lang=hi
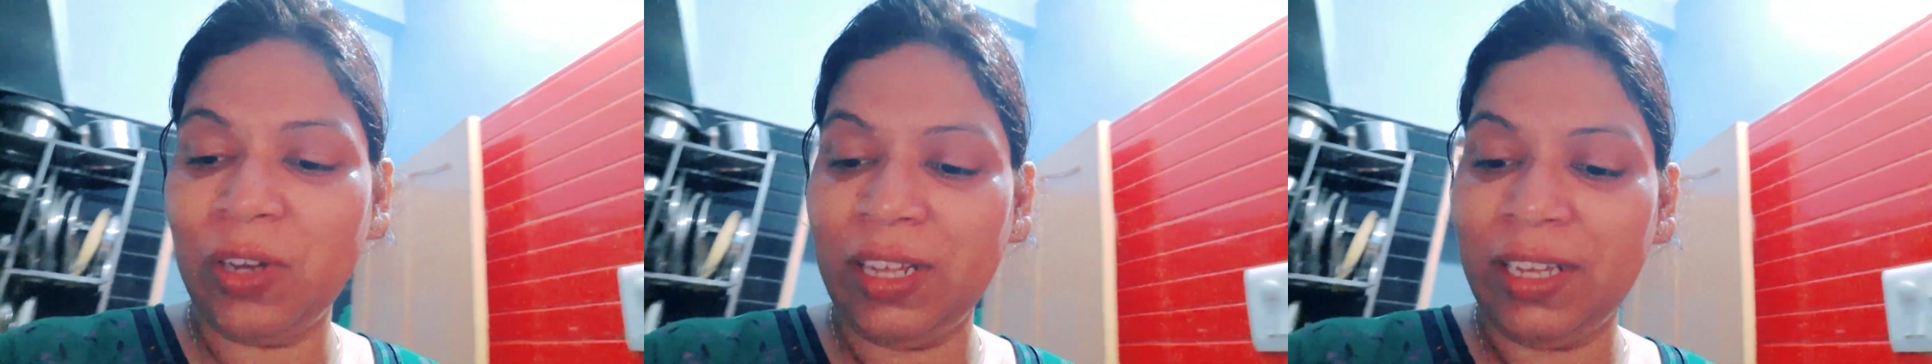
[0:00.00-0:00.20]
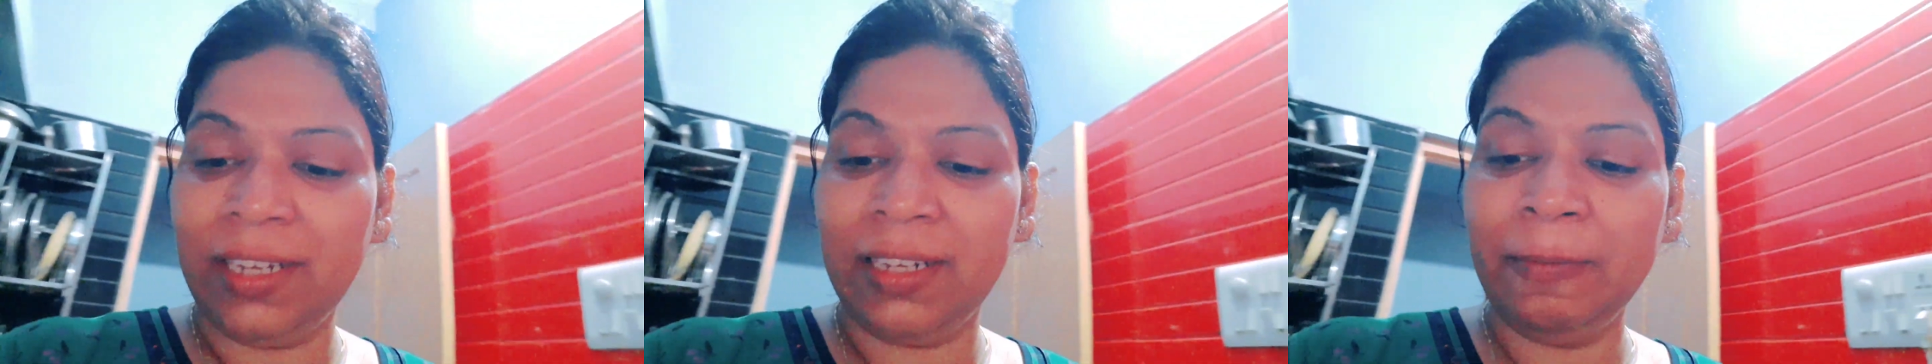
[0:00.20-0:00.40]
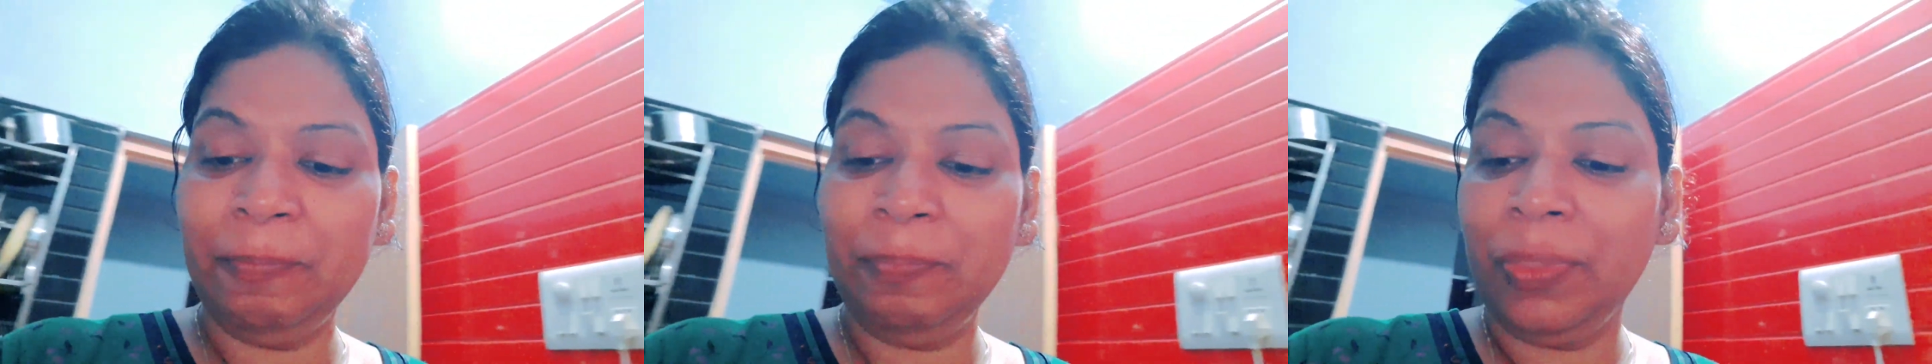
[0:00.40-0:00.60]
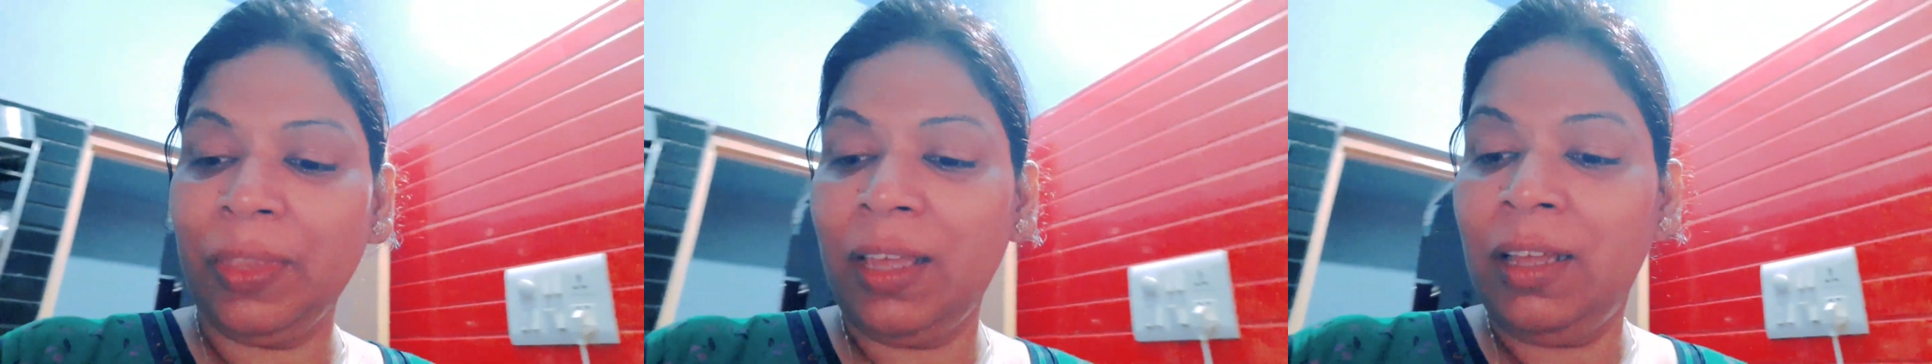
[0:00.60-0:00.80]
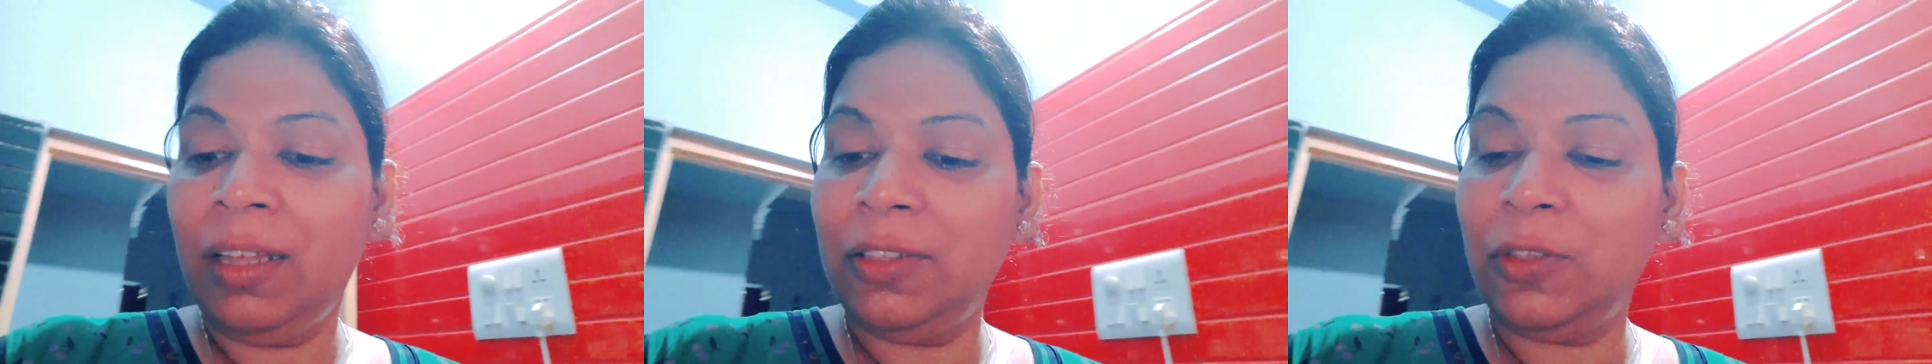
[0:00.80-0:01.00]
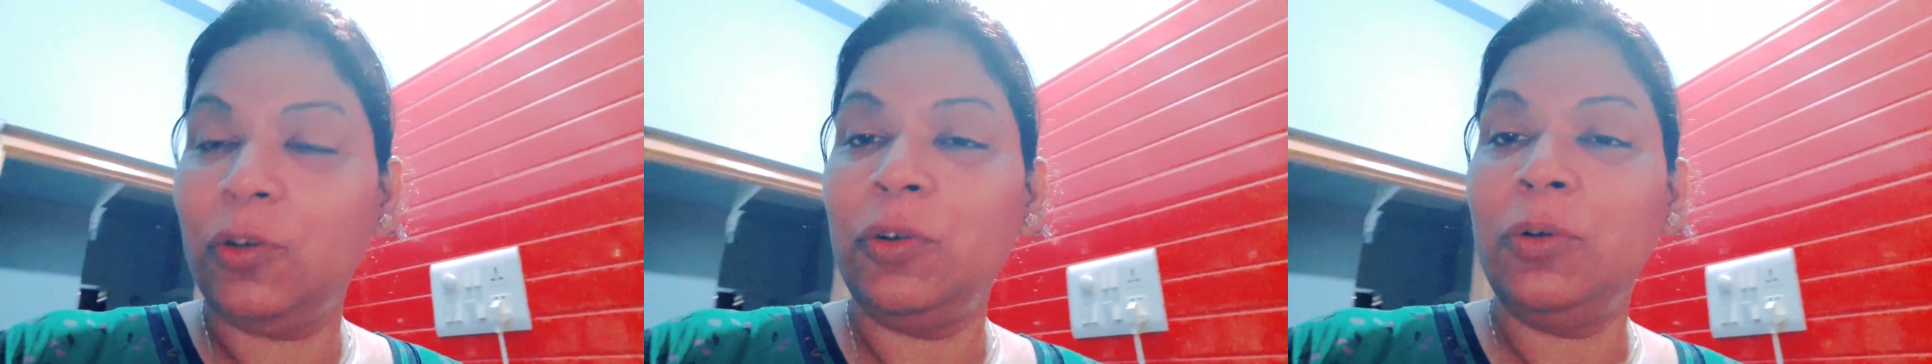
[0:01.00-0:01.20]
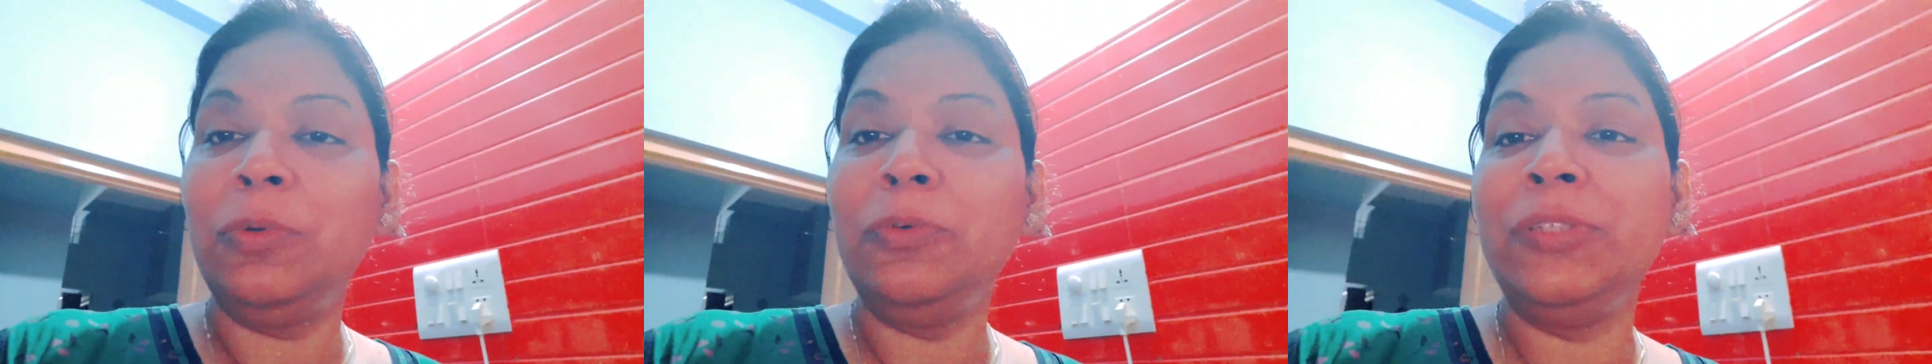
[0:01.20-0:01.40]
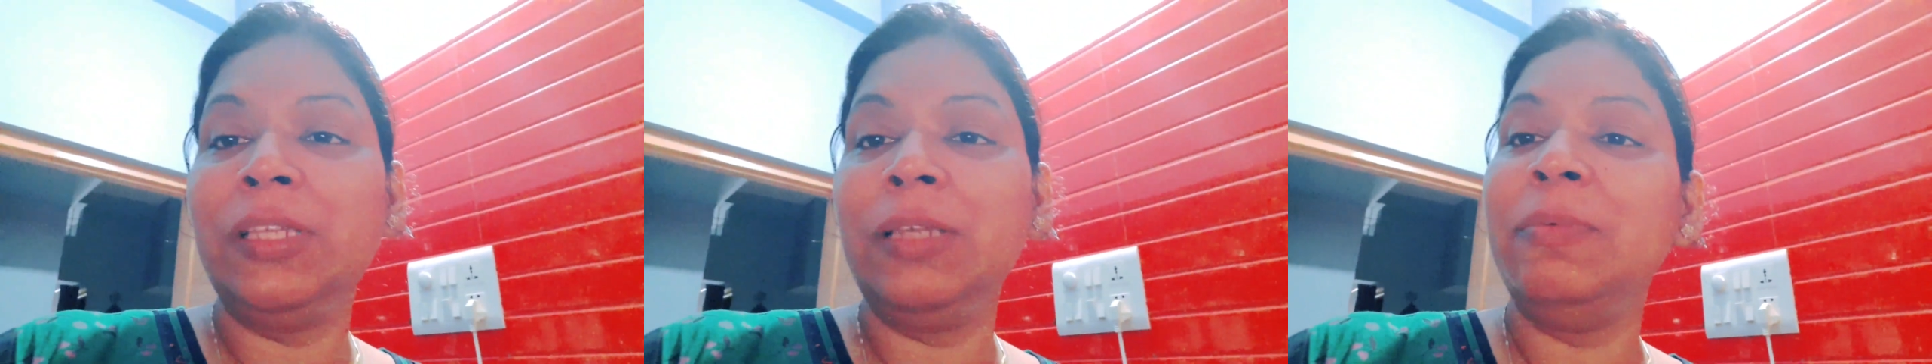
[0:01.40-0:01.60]
लेकर तो
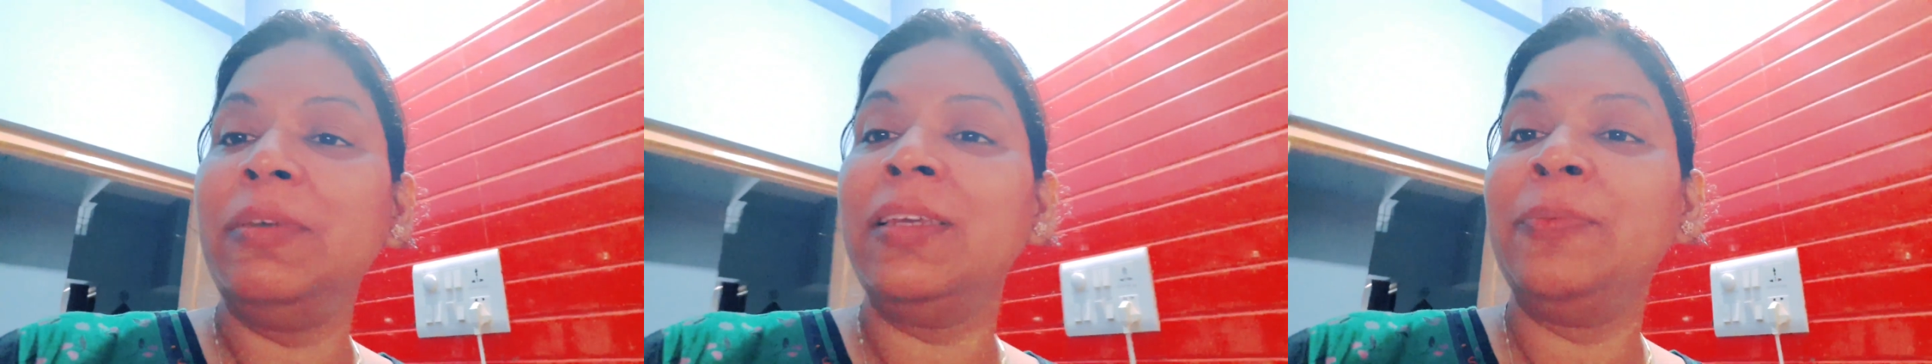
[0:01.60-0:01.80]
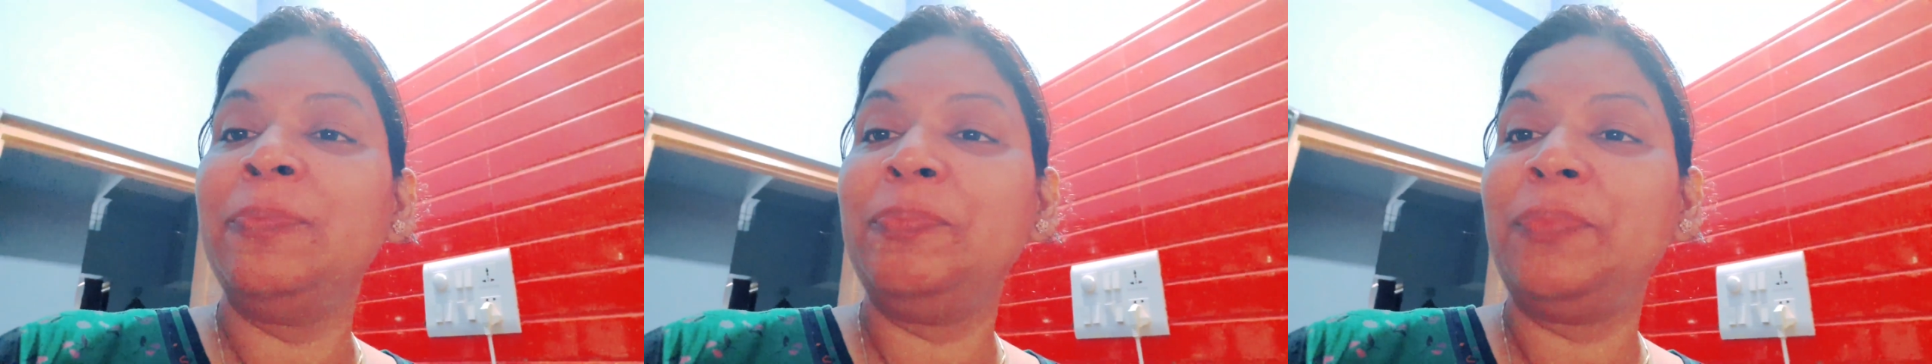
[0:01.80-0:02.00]
उसी में